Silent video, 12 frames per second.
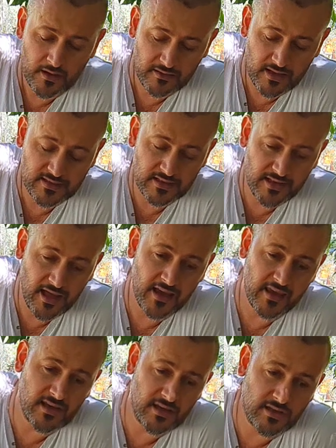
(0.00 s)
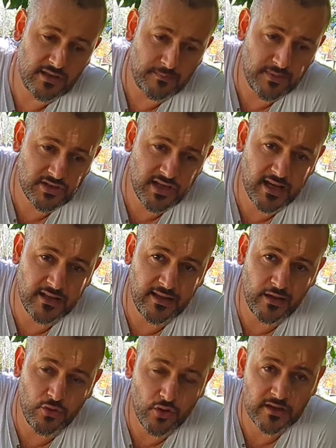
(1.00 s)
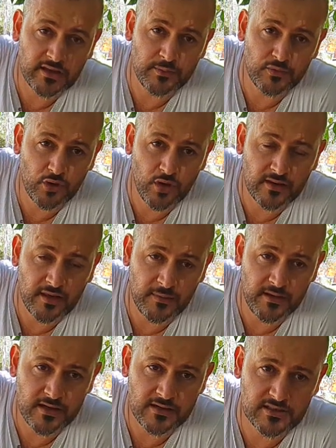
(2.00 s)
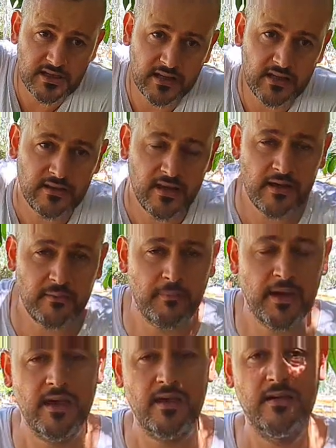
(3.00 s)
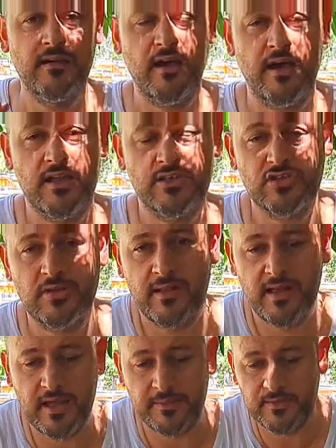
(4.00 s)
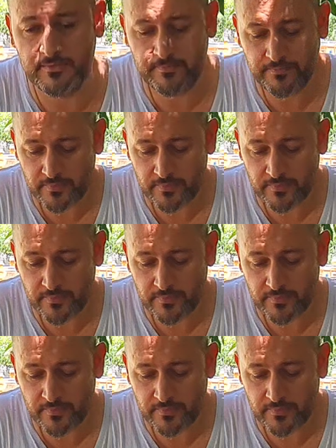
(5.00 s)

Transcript: nasıl daha iyi bir şekilde üretip tüketebiliriz şeklinde bayağı araştırmalar yaptım.